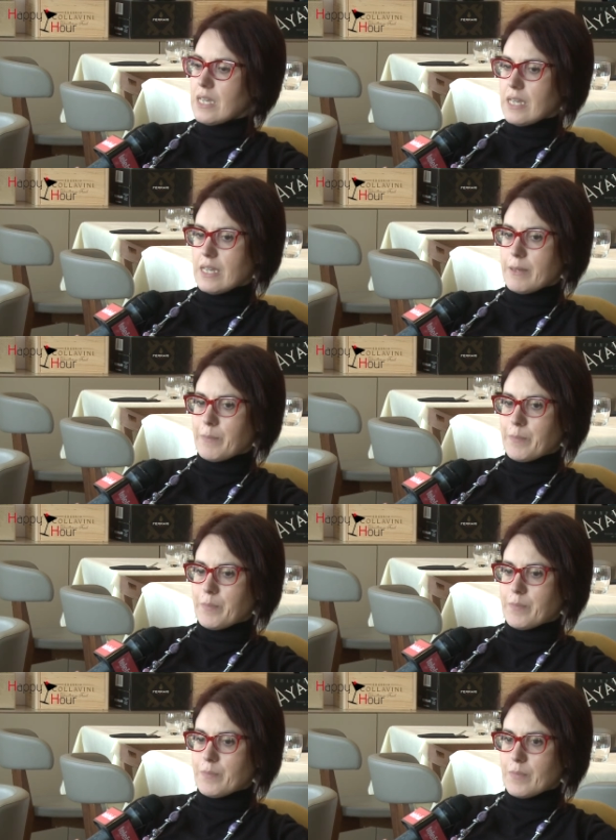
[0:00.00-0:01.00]

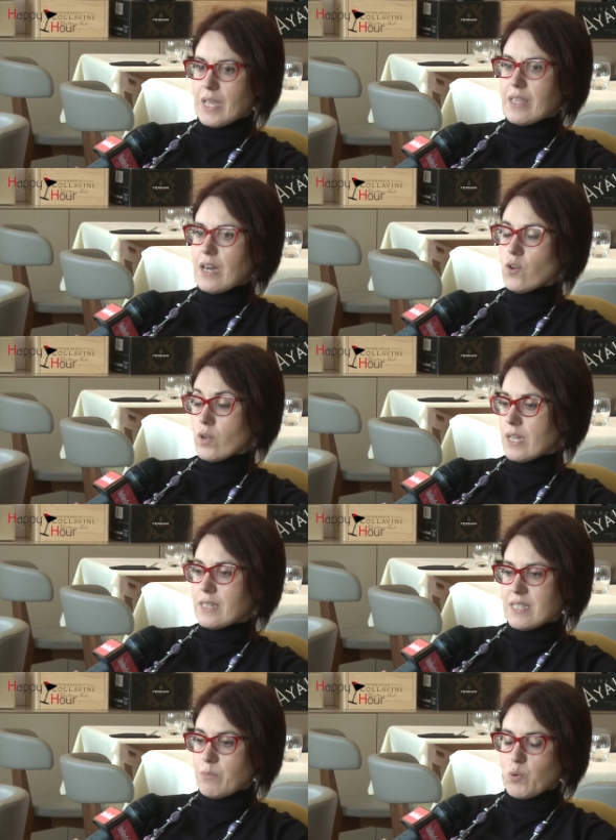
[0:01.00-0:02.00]
Eh, è chiaro che ad
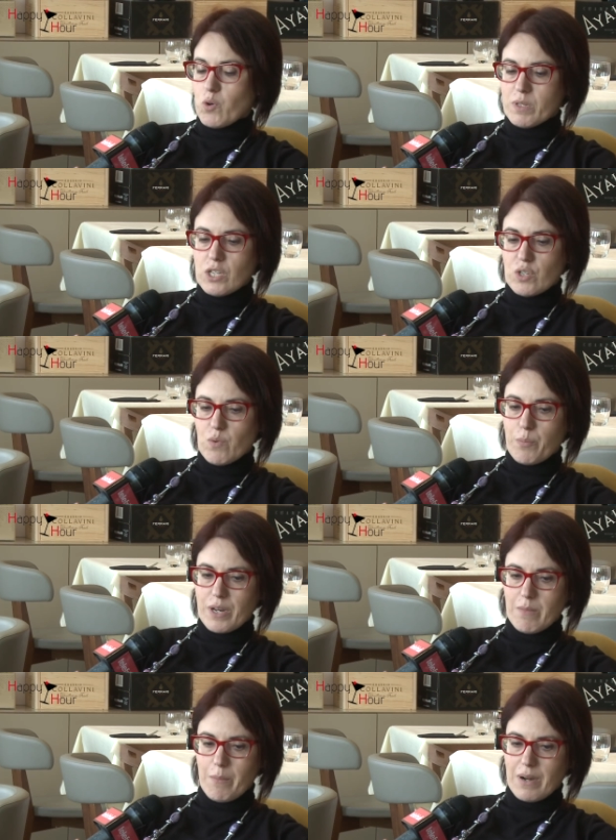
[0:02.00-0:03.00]
esempio, come dicevo
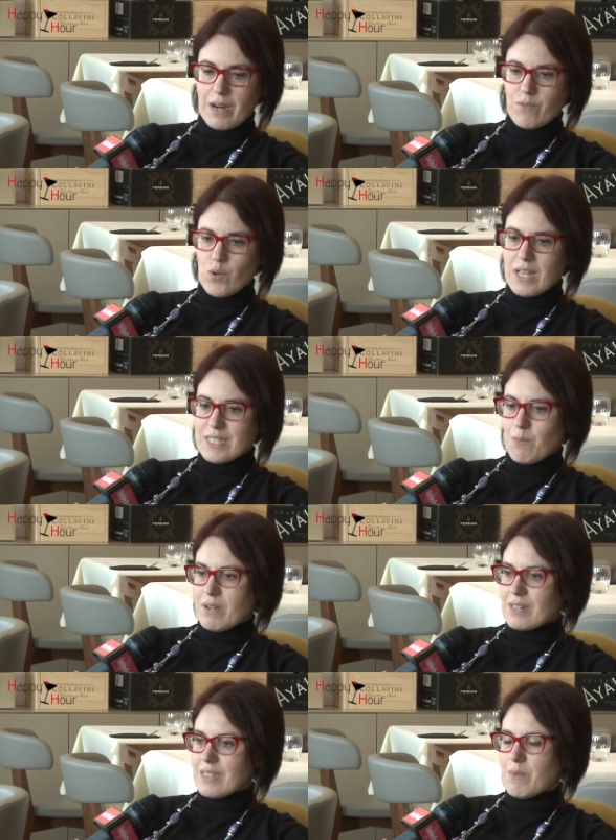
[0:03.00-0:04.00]
prima, per la violenza o
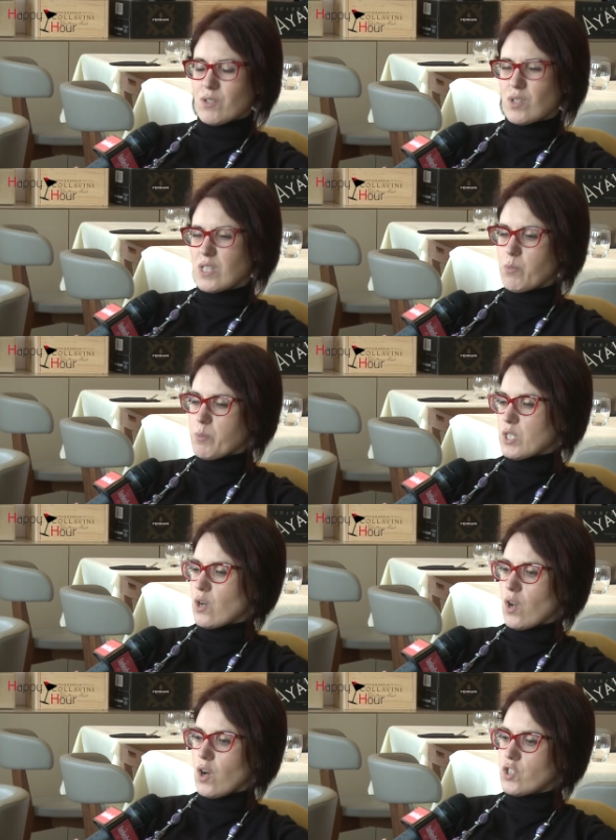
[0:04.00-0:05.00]
maltrattamento di tipo
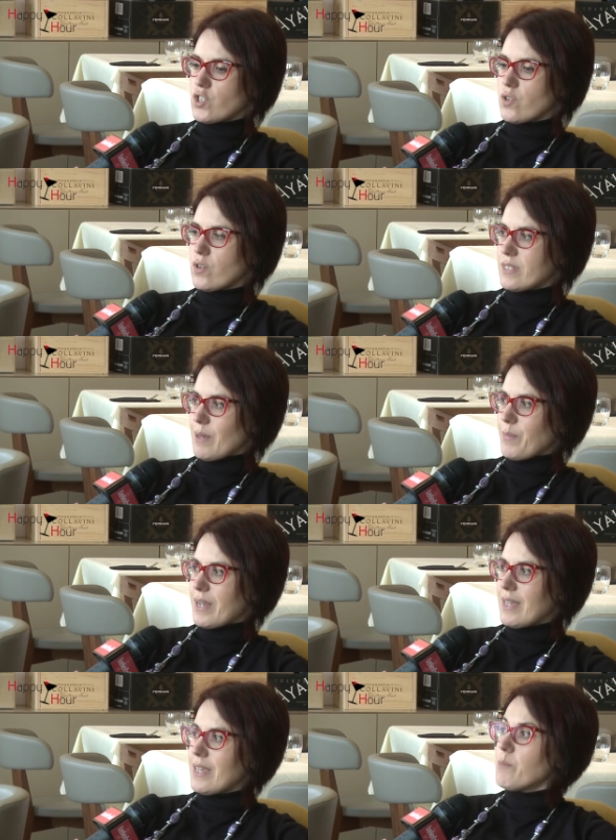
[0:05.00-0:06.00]
psicologico è
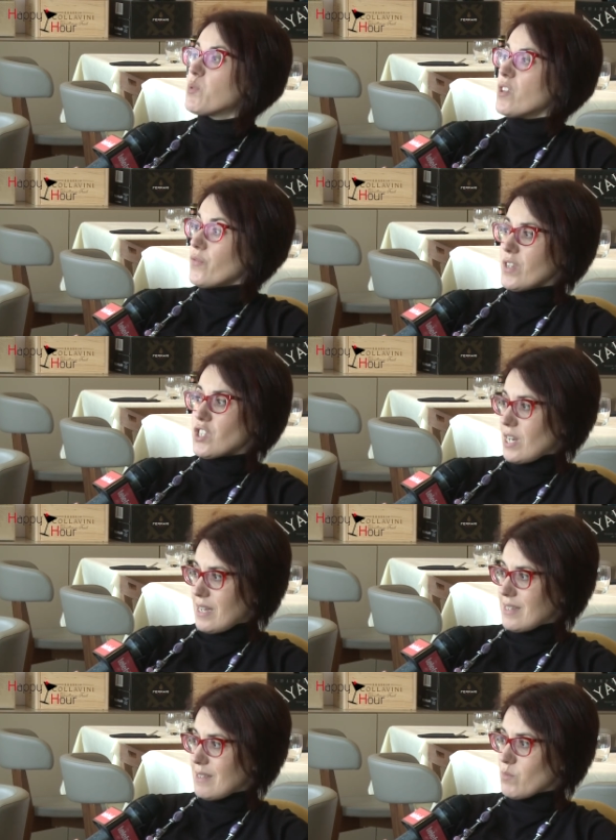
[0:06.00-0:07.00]
sempre più difficile
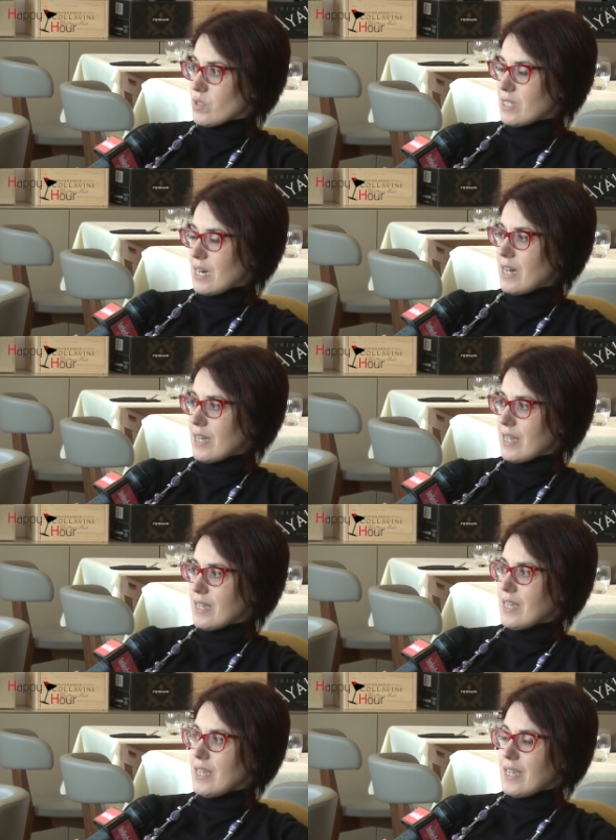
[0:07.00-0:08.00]
da
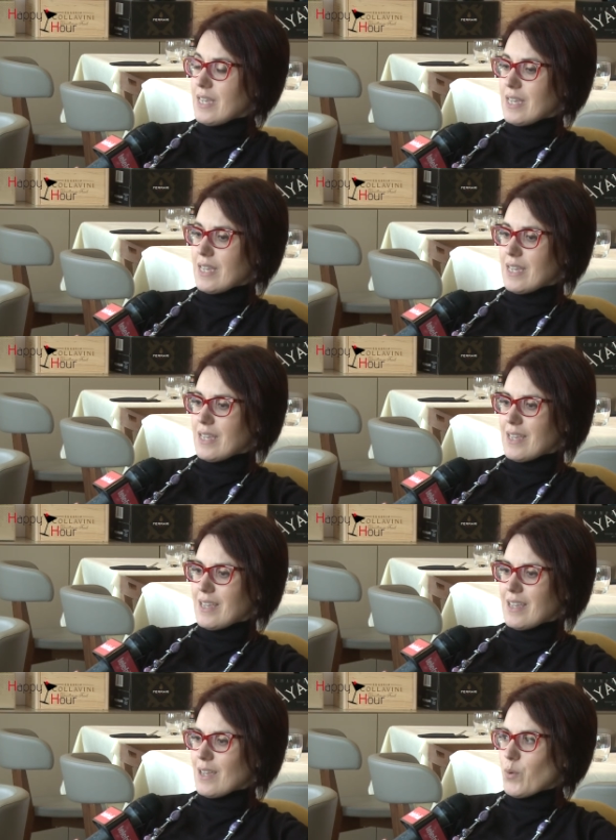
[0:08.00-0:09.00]
dimostrare,
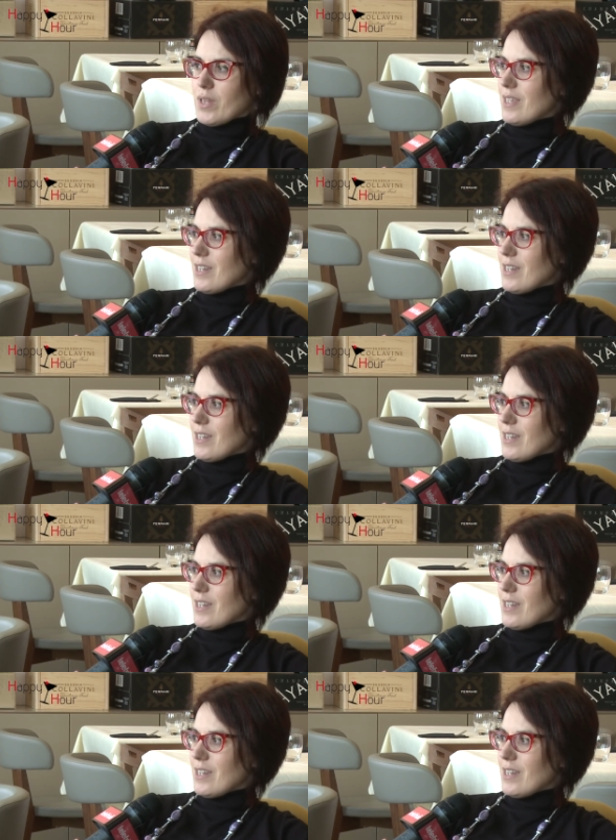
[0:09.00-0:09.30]
eh, quindi